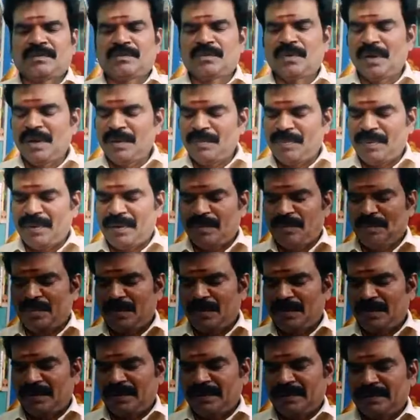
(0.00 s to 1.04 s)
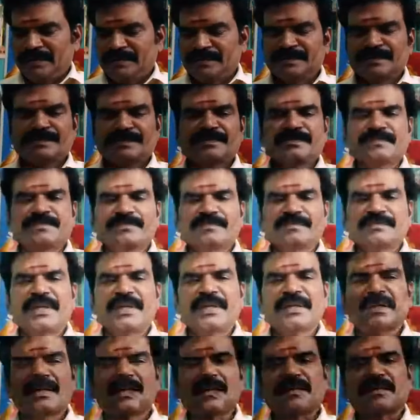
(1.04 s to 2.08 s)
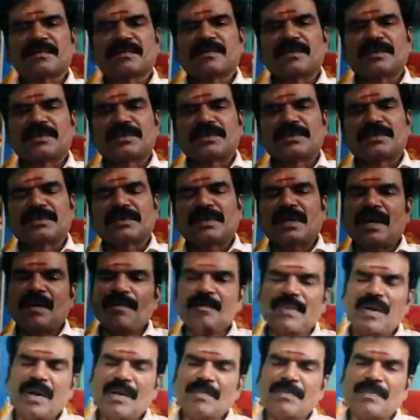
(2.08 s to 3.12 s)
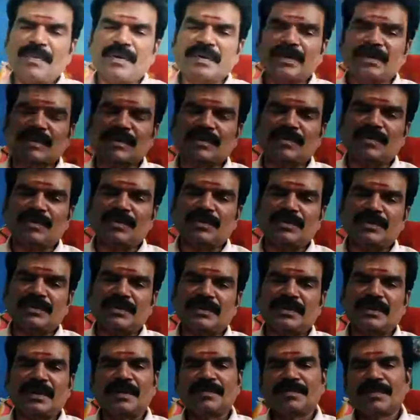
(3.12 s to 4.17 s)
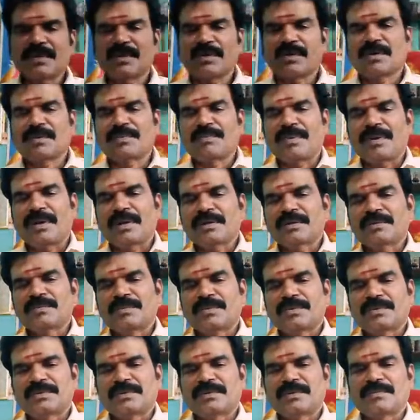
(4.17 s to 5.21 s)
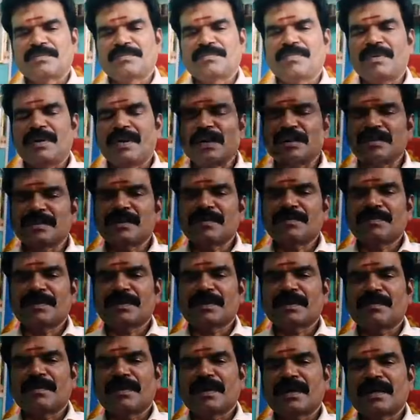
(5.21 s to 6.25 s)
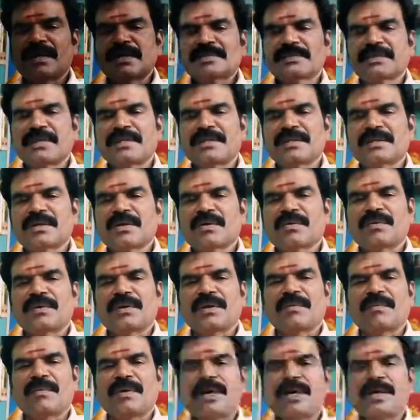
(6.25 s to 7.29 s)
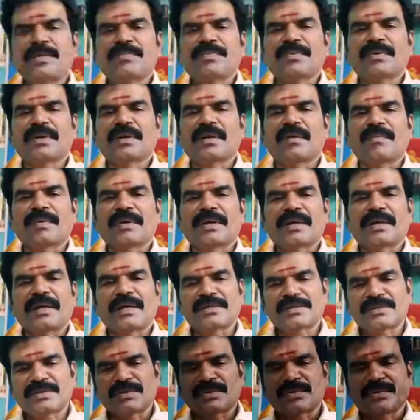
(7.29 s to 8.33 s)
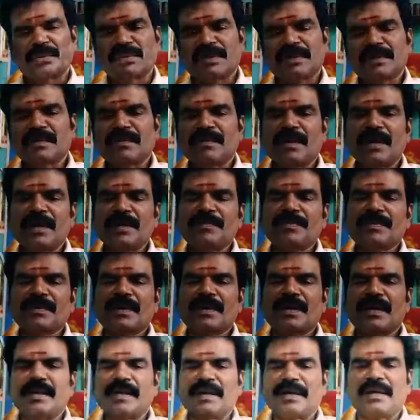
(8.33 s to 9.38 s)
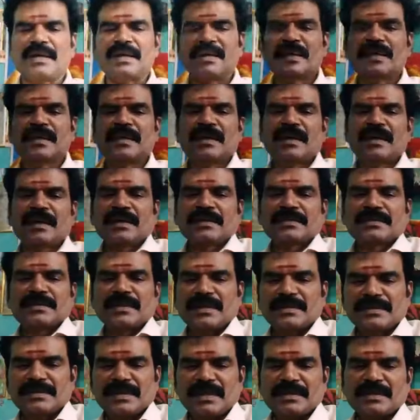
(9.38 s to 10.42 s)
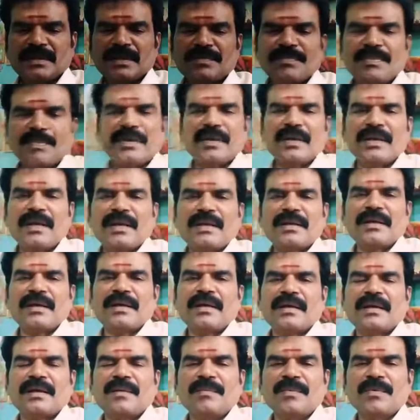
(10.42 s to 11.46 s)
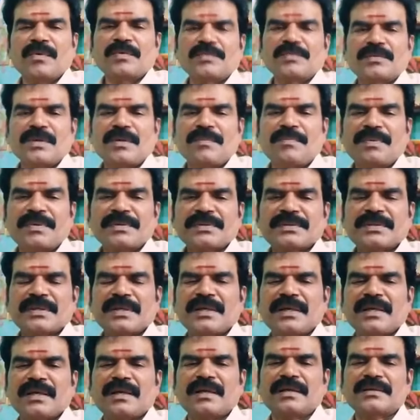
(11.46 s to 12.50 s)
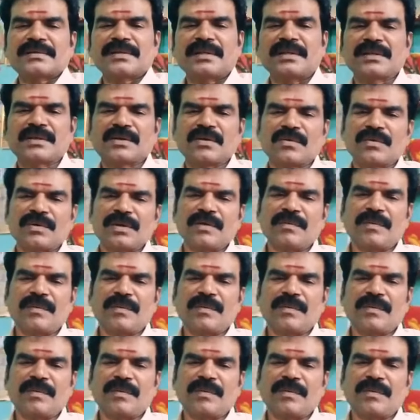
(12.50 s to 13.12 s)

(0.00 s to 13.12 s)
தொழில் பண்ணும்போது வீட்டில் இருக்கும்போது அம்மா அப்பாவோட இருக்கும்போது நண்பர்களோட பழகும்போது பலதரப்பட்ட மக்களை சந்திக்கக்கூடிய வாய்ப்புகள் நமக்கு கிடச்சிருக்கும் அந்த வாய்ப்புகளால் சில சந்தர்ப்பங்களால் நமக்கு ஒரு சில பிரச்சனைகளை சந்திக்கக்கூடிய